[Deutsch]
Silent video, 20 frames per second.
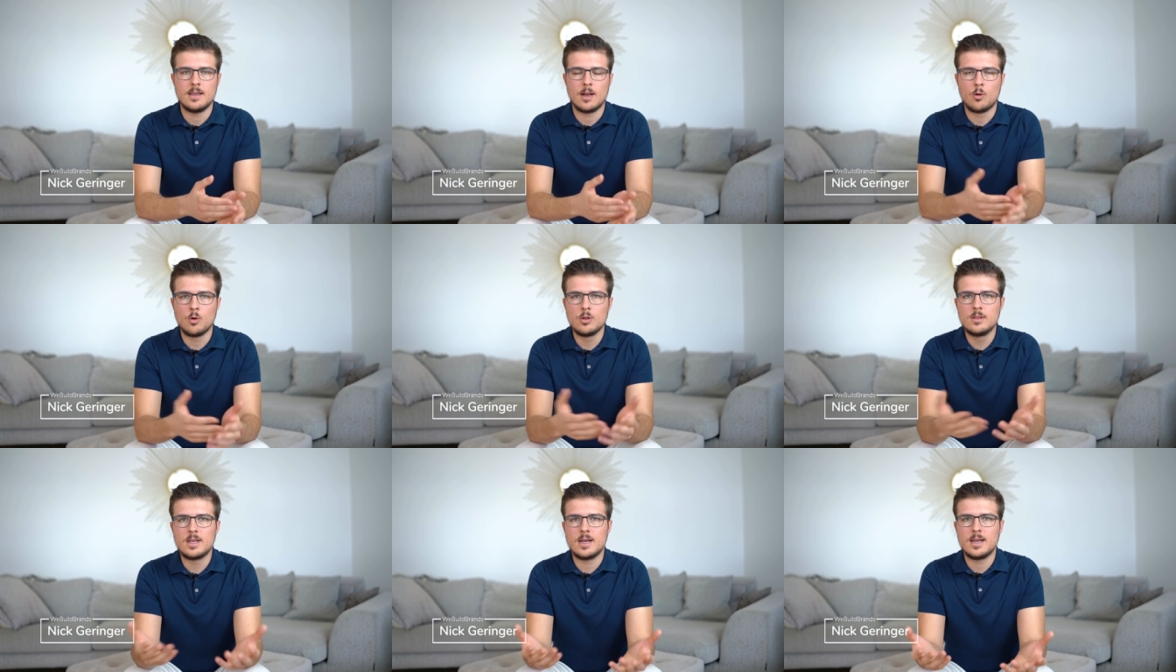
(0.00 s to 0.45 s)
Der
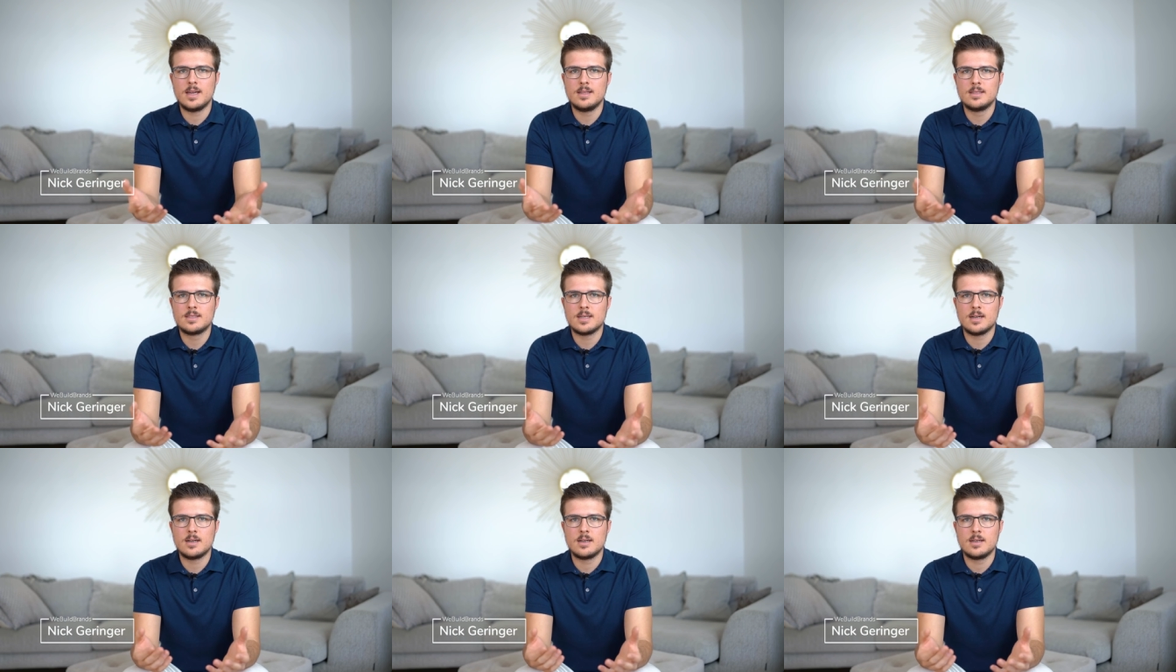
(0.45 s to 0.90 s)
Grund
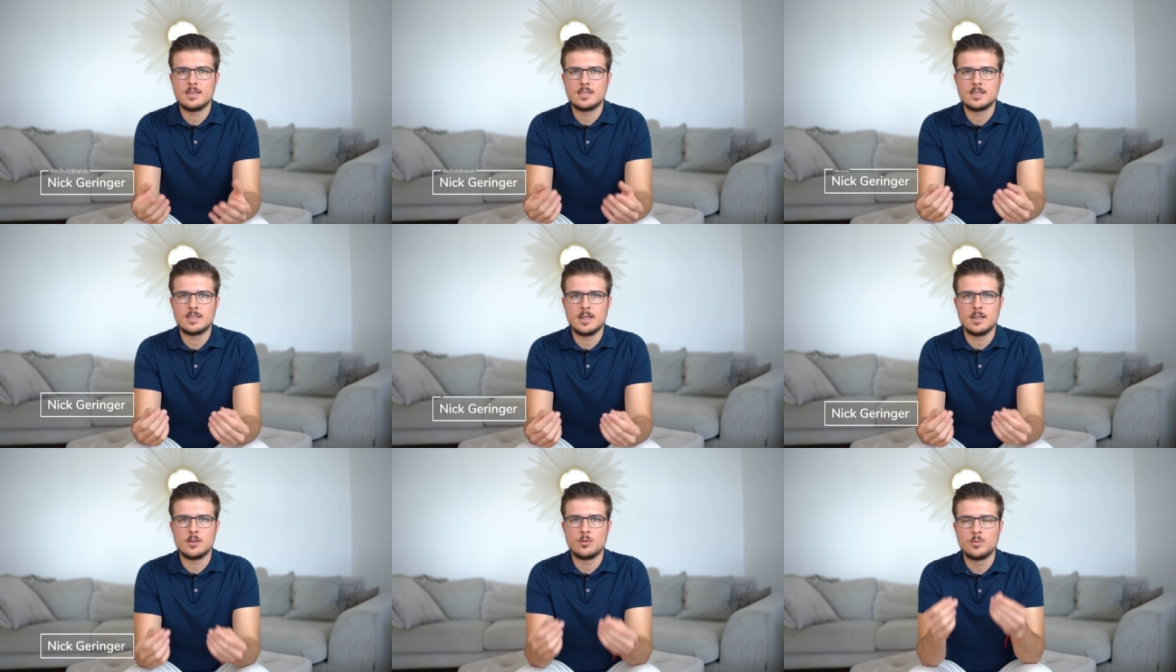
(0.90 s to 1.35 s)
dahinter
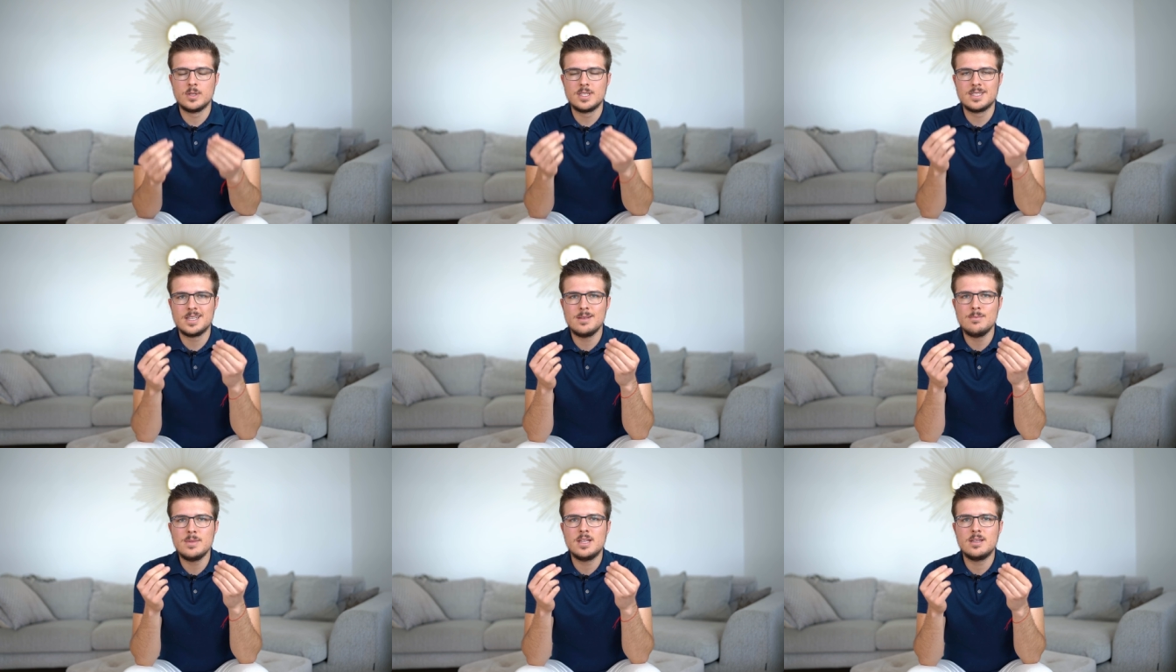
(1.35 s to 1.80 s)
ist der, du
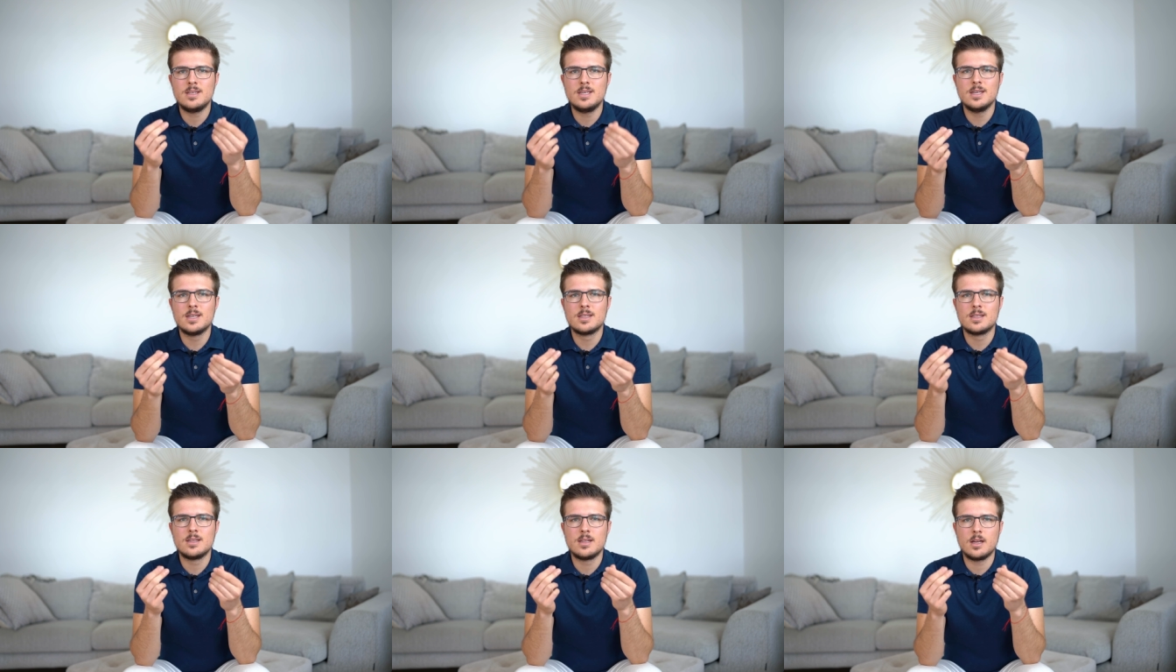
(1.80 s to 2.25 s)
bist
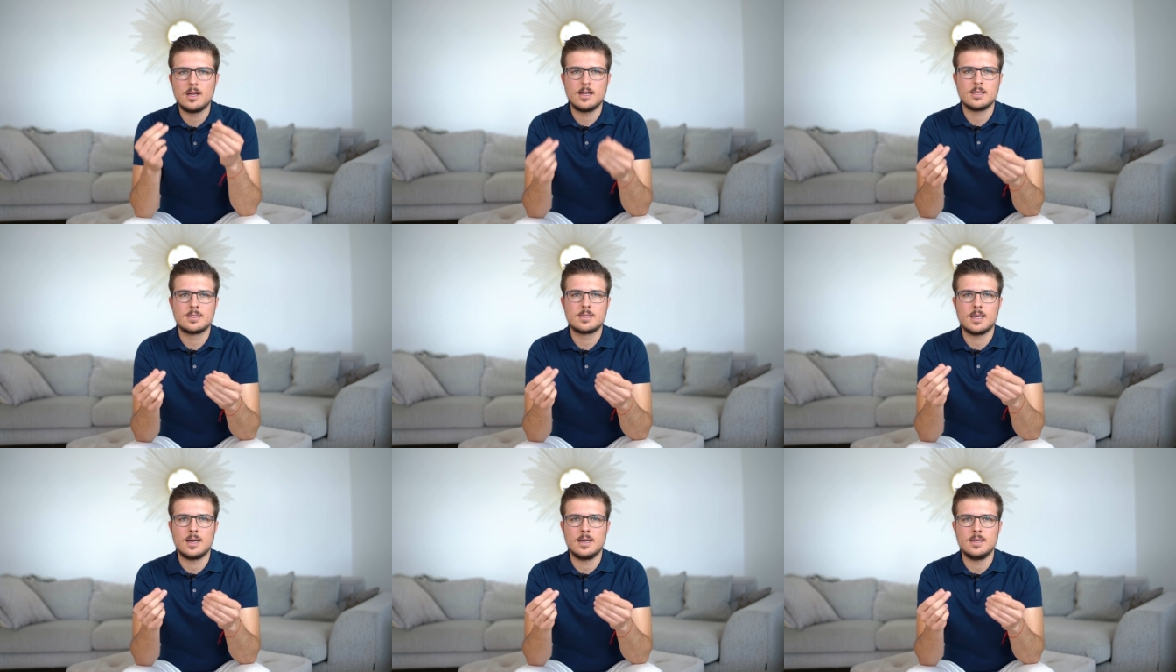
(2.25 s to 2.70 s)
limitiert in
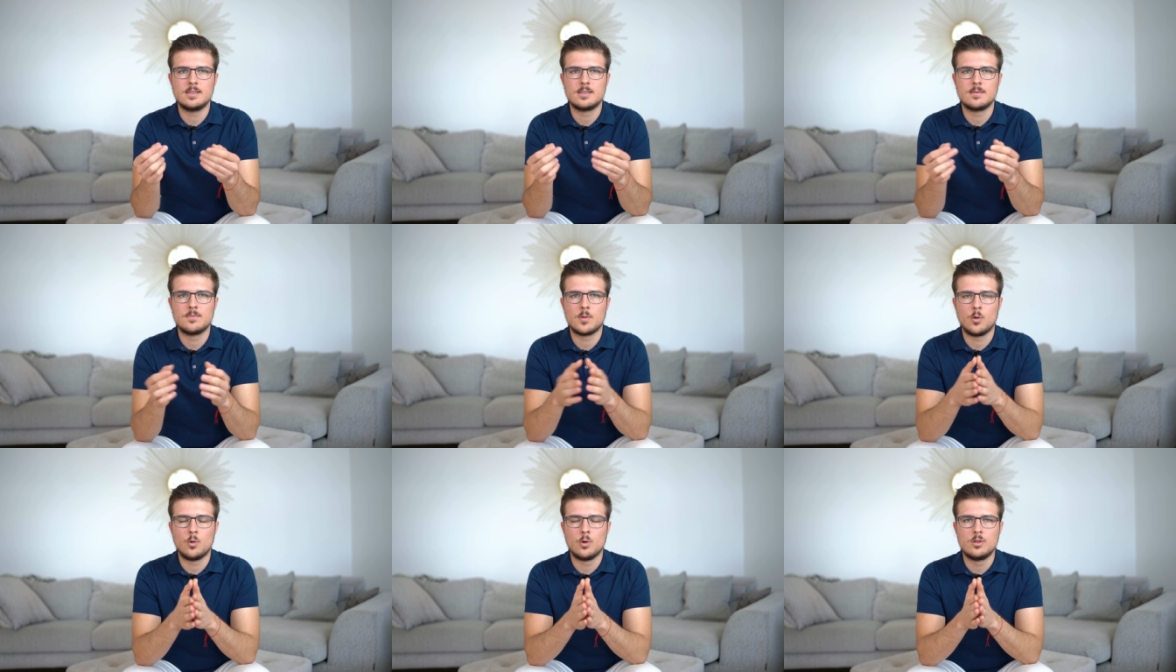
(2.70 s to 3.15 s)
deiner
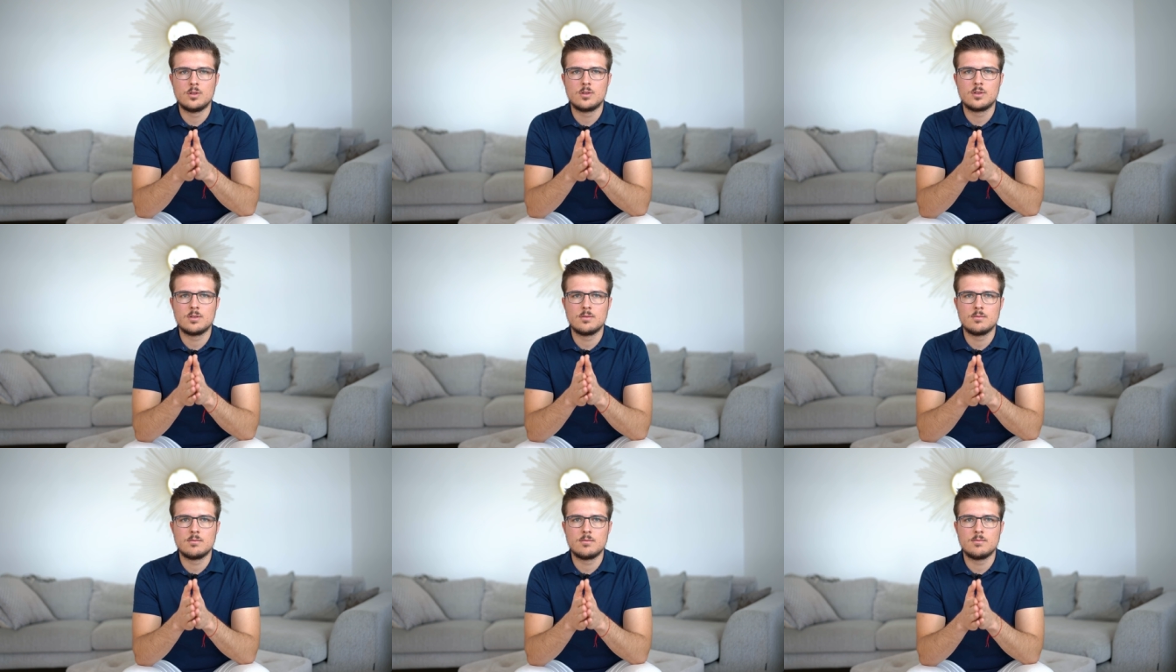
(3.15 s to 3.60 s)
Zeit
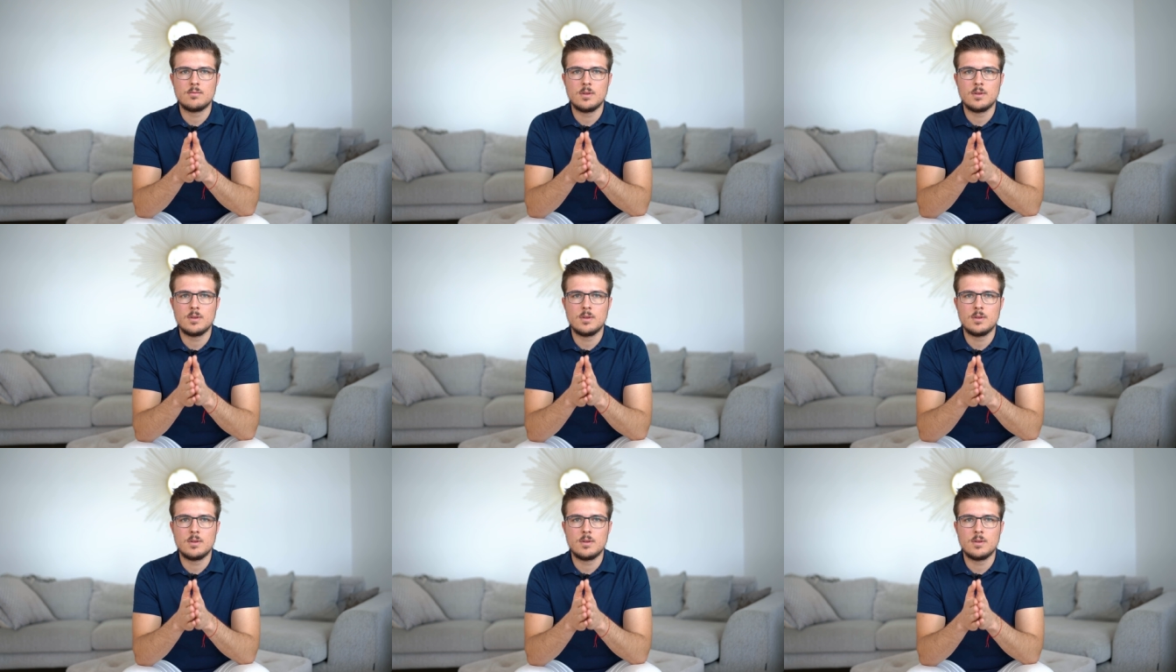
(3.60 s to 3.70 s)
und